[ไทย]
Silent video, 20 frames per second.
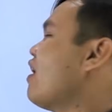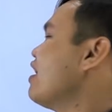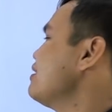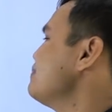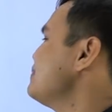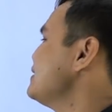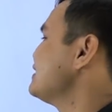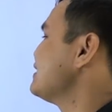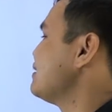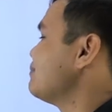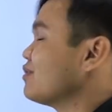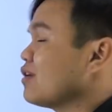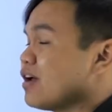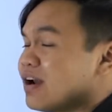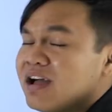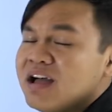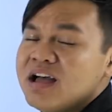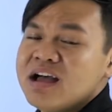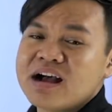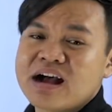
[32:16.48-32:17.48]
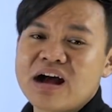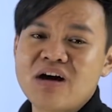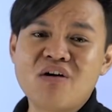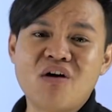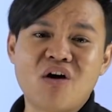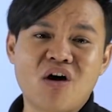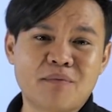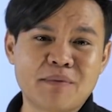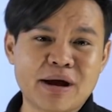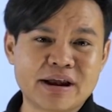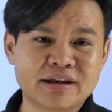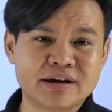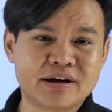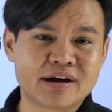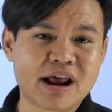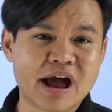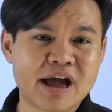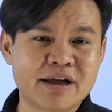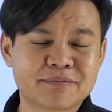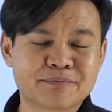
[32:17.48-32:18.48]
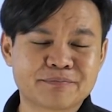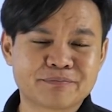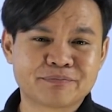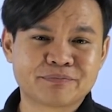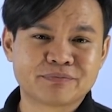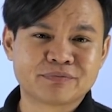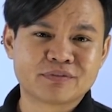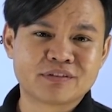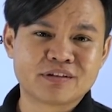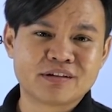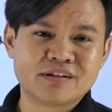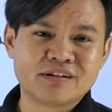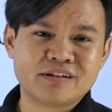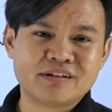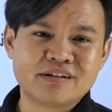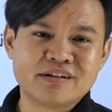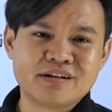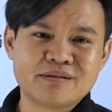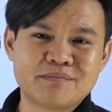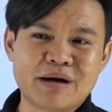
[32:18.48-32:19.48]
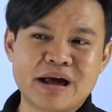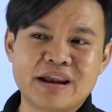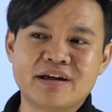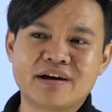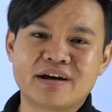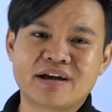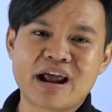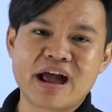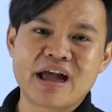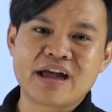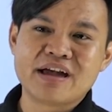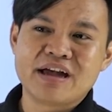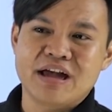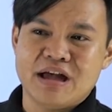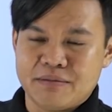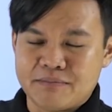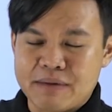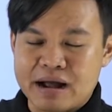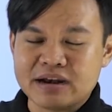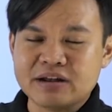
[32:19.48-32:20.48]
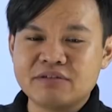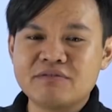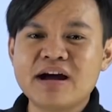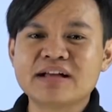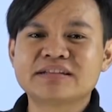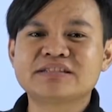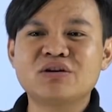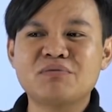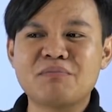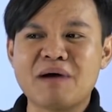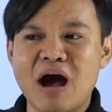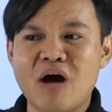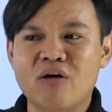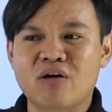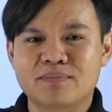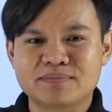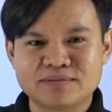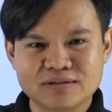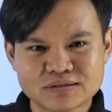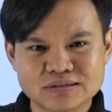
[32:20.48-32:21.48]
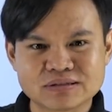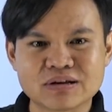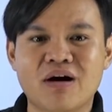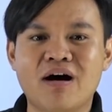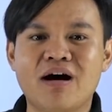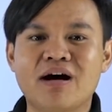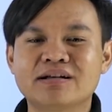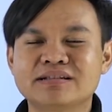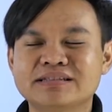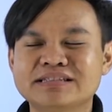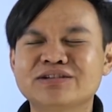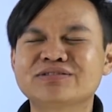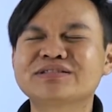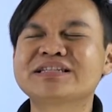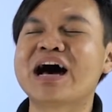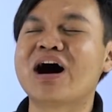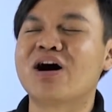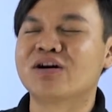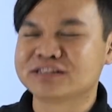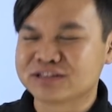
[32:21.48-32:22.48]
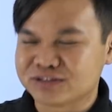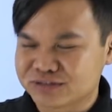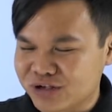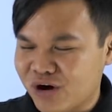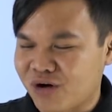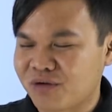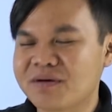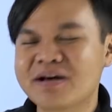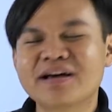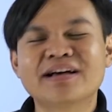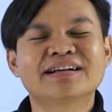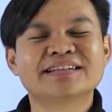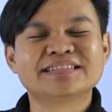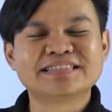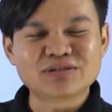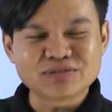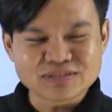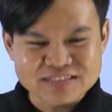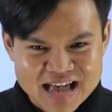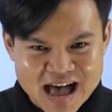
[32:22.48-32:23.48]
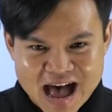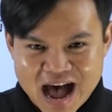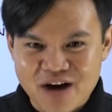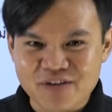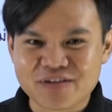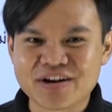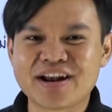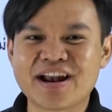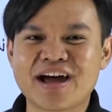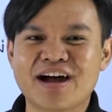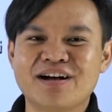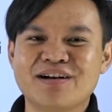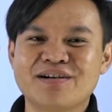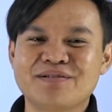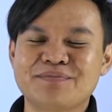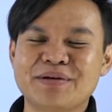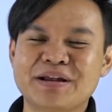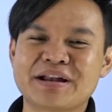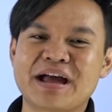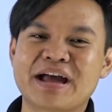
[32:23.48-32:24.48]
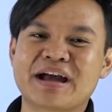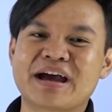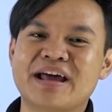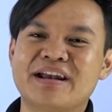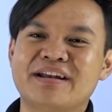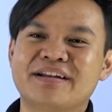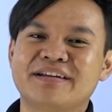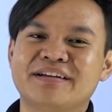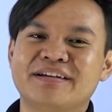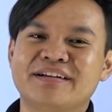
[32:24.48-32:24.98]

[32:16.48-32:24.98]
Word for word: นี่เป็นสำนวนเข้าหอหมายถึงอะไรหมายถึงว่าเจ้าบ่าวกับเจ้าสาวนั่นน่ะเป็นไงกัน